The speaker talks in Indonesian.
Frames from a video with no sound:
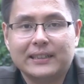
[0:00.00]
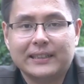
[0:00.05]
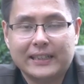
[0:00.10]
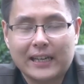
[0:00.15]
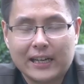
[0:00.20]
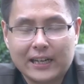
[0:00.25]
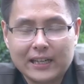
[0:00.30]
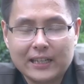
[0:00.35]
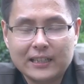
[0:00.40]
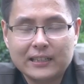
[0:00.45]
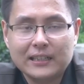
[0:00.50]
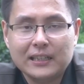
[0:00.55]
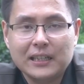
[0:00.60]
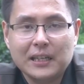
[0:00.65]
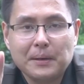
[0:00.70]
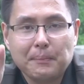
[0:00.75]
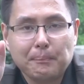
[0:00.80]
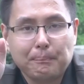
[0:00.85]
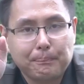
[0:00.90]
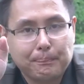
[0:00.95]
ya kan?
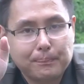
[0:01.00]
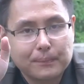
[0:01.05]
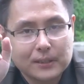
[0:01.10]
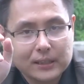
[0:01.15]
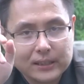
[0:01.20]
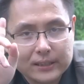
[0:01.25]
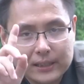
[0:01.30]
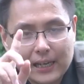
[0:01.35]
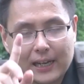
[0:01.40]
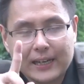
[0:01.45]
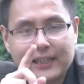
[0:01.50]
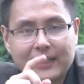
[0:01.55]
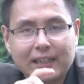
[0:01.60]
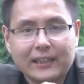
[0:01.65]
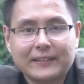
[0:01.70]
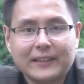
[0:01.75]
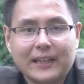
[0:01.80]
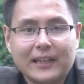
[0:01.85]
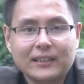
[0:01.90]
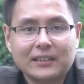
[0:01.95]
Cari
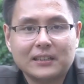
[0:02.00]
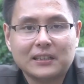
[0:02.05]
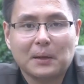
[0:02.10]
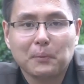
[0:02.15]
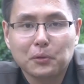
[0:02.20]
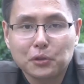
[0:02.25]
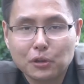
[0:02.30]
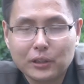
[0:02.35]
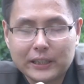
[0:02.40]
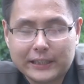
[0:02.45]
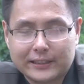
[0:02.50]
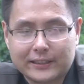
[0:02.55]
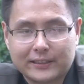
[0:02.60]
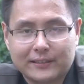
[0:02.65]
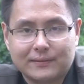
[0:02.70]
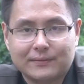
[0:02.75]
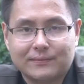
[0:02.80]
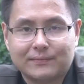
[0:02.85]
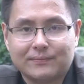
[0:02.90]
kertas, kamu tulis